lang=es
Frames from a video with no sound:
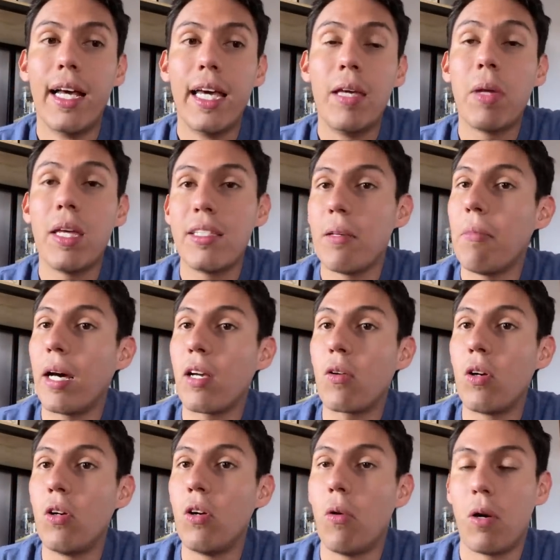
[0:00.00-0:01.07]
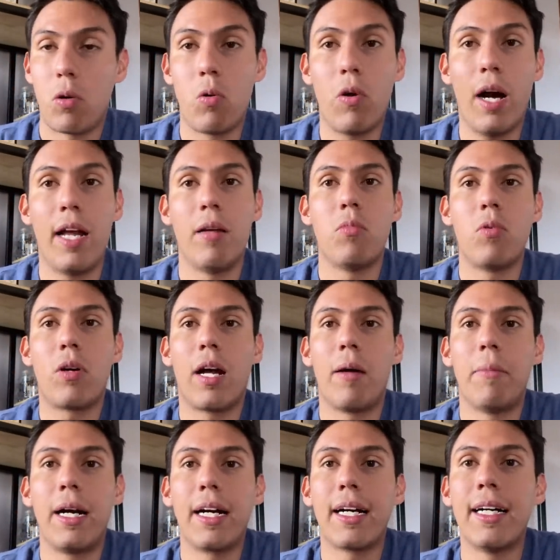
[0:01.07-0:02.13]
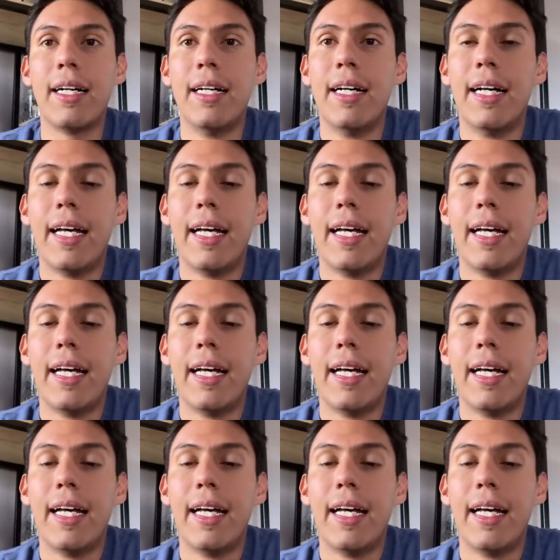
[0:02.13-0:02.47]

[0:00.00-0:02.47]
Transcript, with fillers: y me dicen Michael no va a jugar en Bucaramanga.